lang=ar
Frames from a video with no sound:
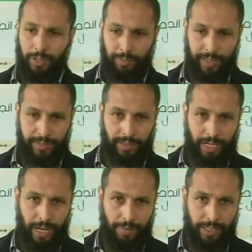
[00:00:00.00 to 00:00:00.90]
ما يميز
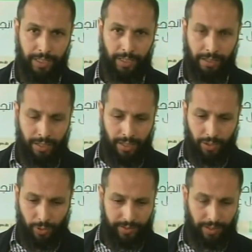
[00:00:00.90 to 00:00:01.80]
هذه العمليه
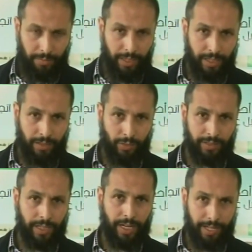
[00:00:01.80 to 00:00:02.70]
هو استعمال
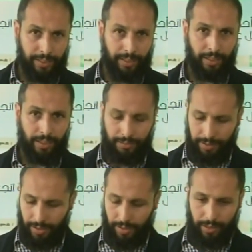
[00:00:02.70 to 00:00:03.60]
الوسائل الحديثه
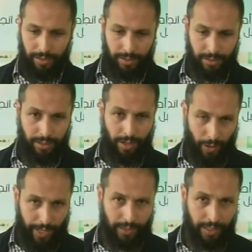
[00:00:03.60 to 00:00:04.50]

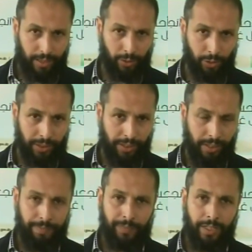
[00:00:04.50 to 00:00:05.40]
اللوحات آه،
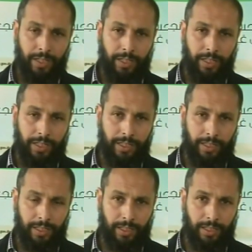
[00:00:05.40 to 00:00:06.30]
الالكترونيه
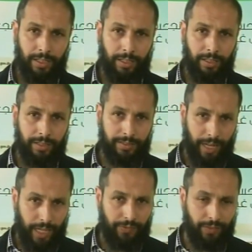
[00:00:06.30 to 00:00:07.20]

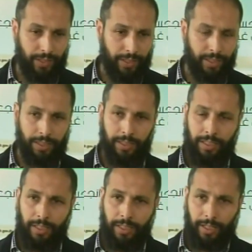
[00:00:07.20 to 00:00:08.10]
لتساعد في
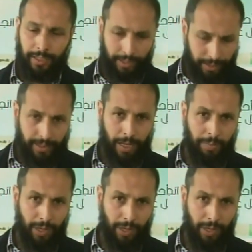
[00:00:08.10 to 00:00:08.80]
آه، اعطاء